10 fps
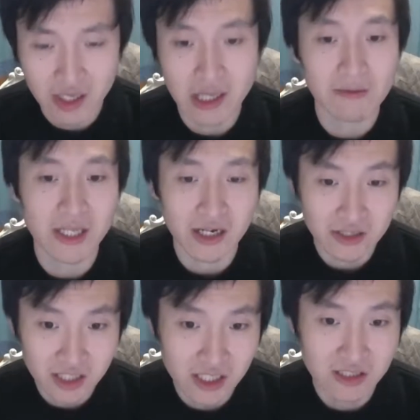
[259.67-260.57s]
那么他是
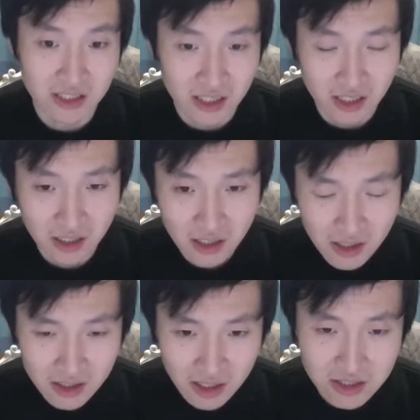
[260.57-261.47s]
清醒的，
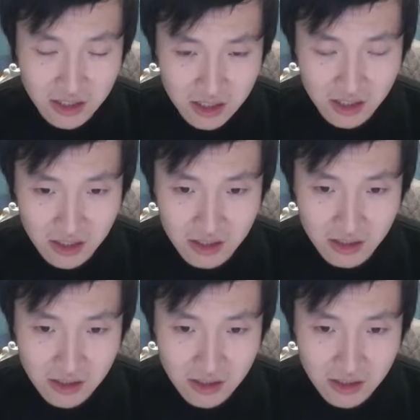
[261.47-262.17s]
他是一个